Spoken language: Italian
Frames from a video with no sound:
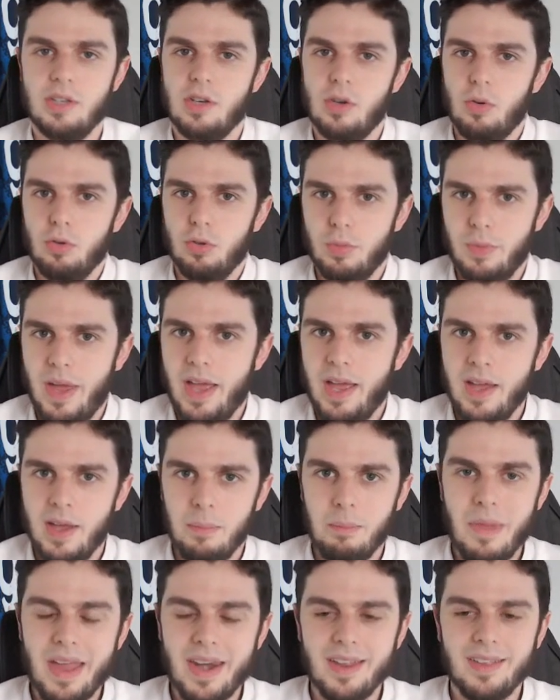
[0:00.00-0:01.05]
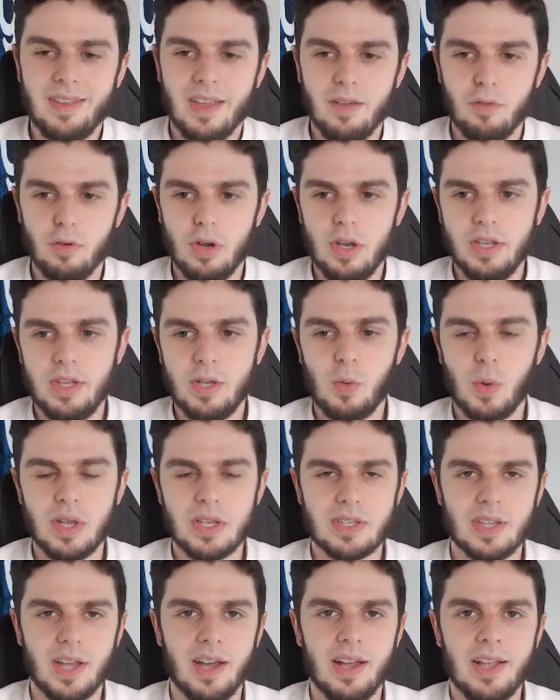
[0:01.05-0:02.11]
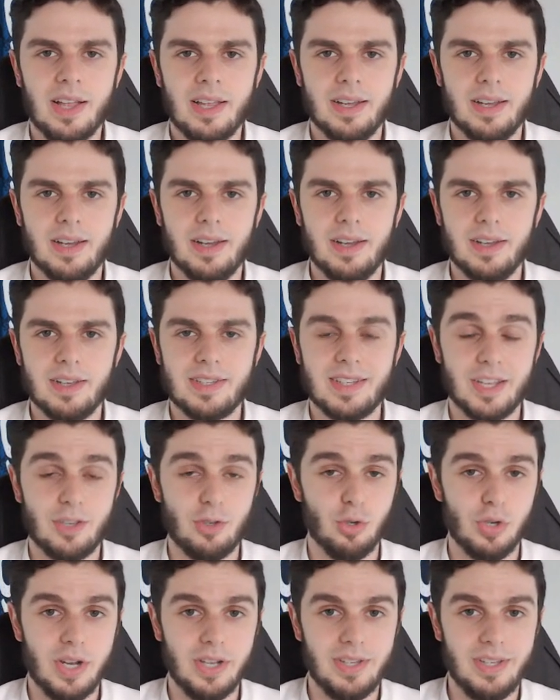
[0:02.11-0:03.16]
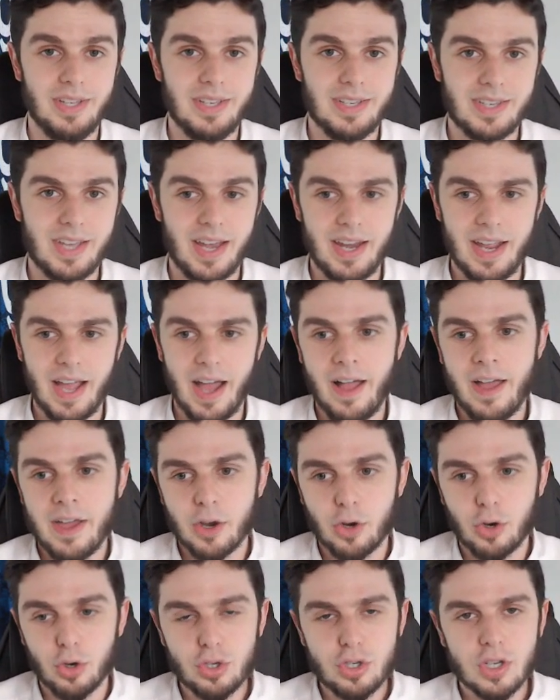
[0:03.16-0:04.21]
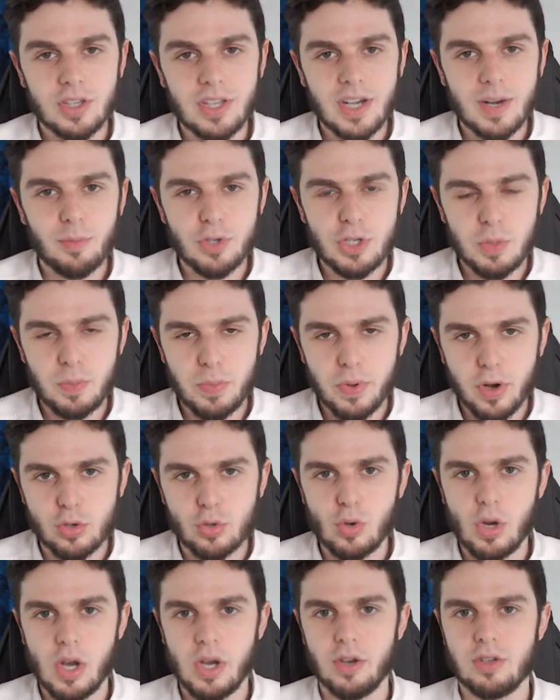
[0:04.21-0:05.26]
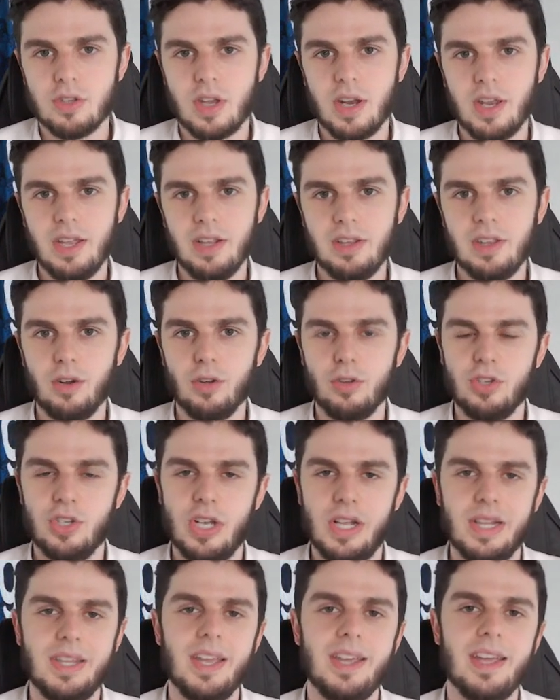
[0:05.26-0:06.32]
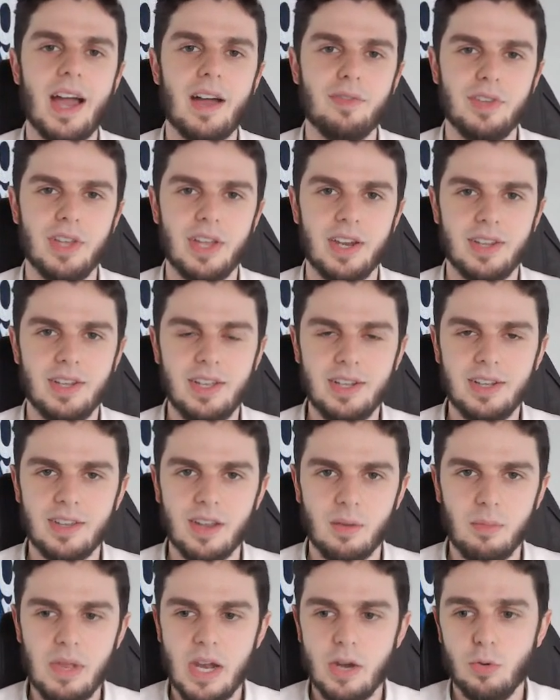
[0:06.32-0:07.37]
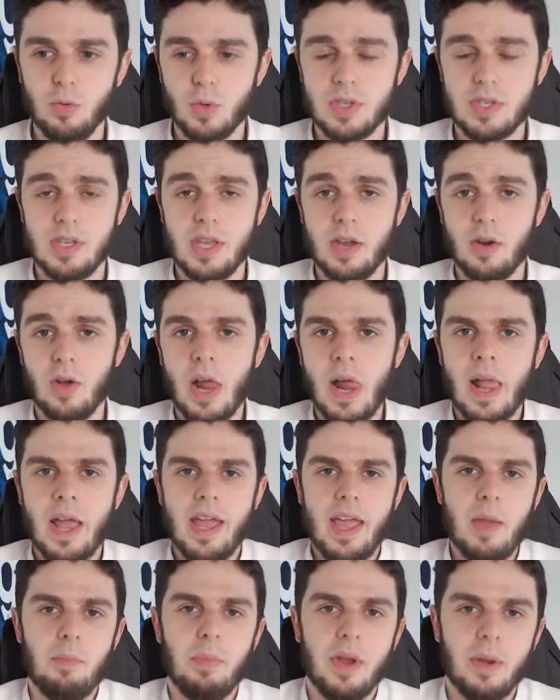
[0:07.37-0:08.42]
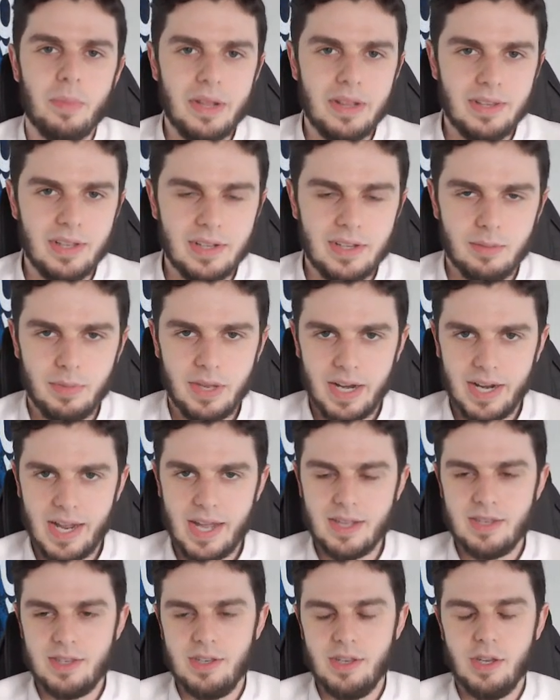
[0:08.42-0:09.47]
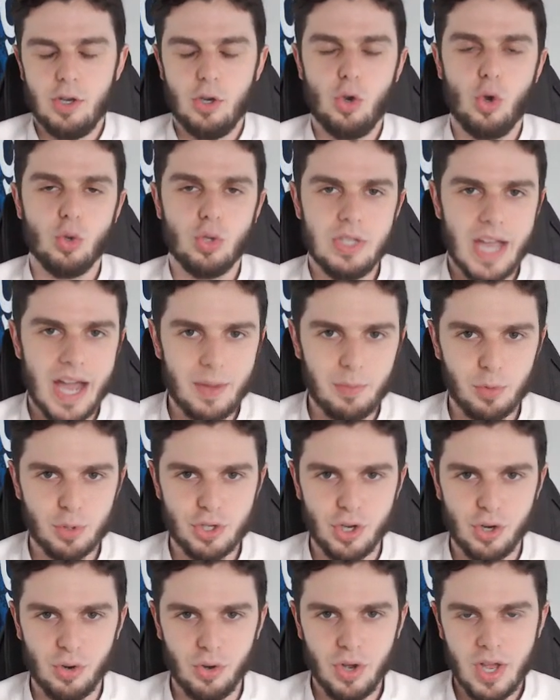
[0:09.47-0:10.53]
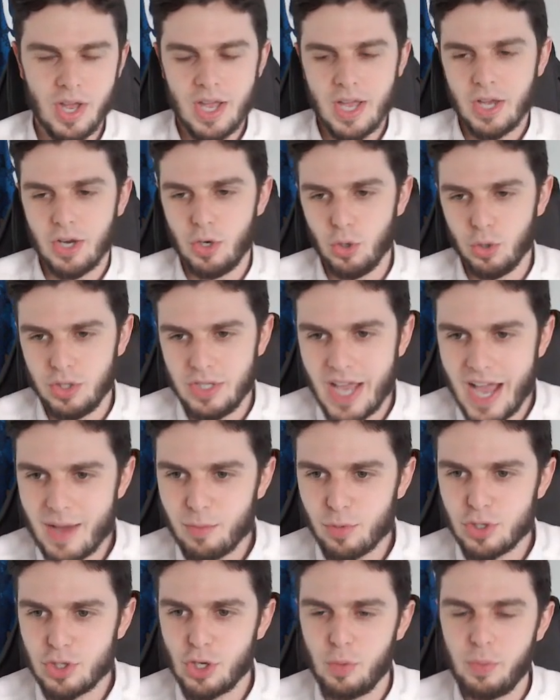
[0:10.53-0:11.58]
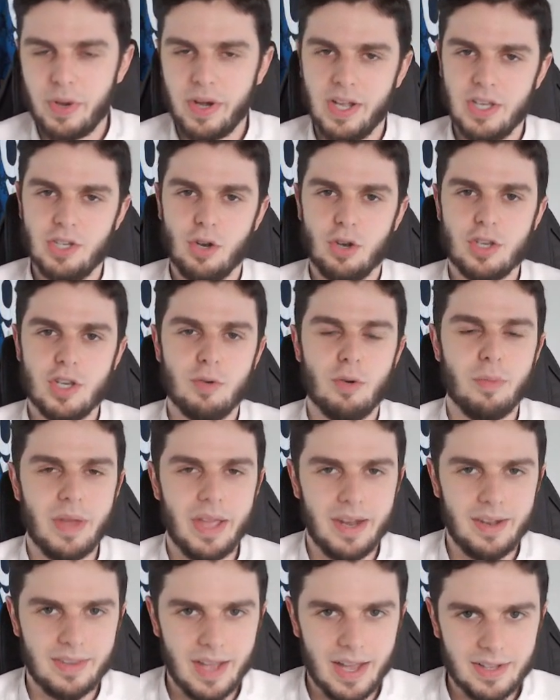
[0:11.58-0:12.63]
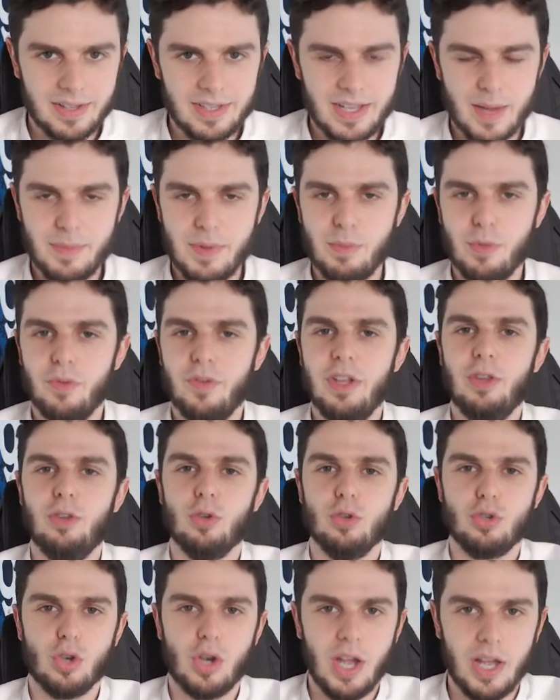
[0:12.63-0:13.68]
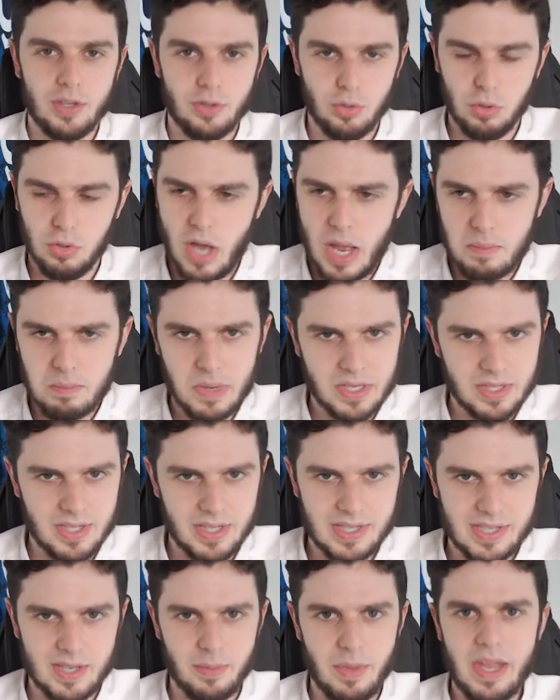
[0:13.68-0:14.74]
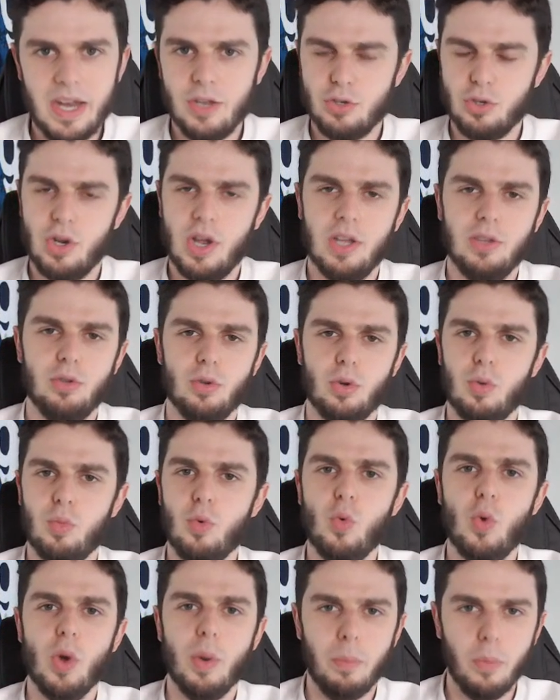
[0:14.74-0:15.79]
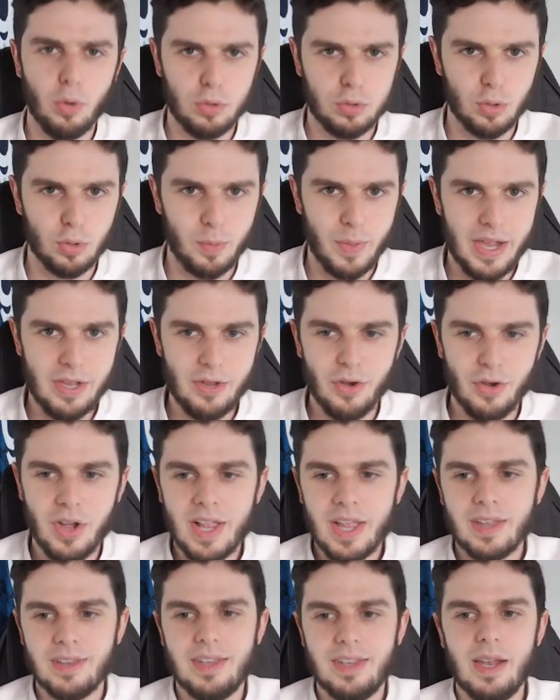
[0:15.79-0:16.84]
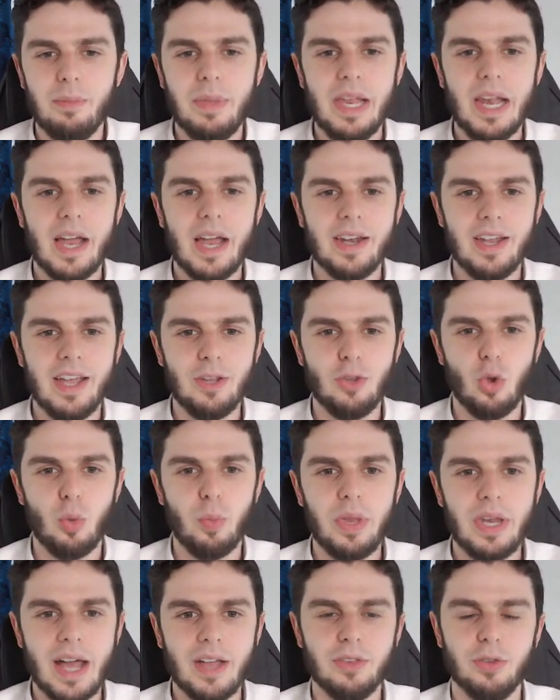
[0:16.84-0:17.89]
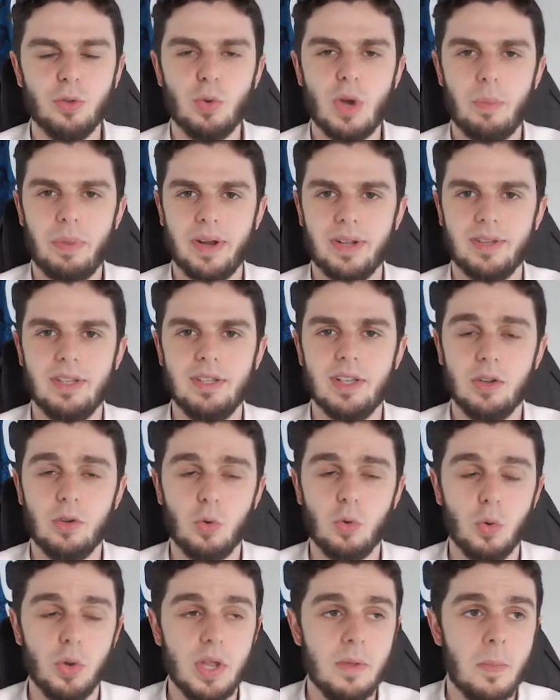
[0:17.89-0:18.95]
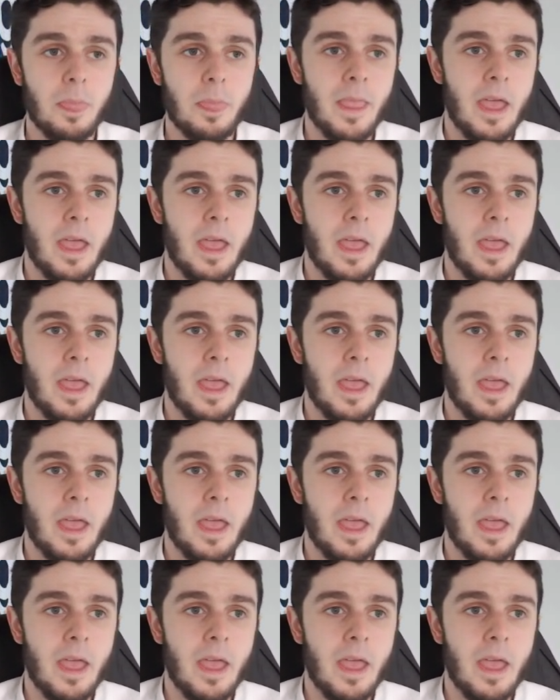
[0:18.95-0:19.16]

secondo me, meritevoli di questa eh, stagione di Serie A. Concentriamoci però sulla nostra Inter, oggi è il day after di Inter Milan 1-0 e permettetemi ragazzi, godiamocelo godiamocelo perché ce lo siamo meritati. Abbiamo vinto giocando abbastanza bene, giocando comunque molto meglio del Milan e dominando una partita in cui,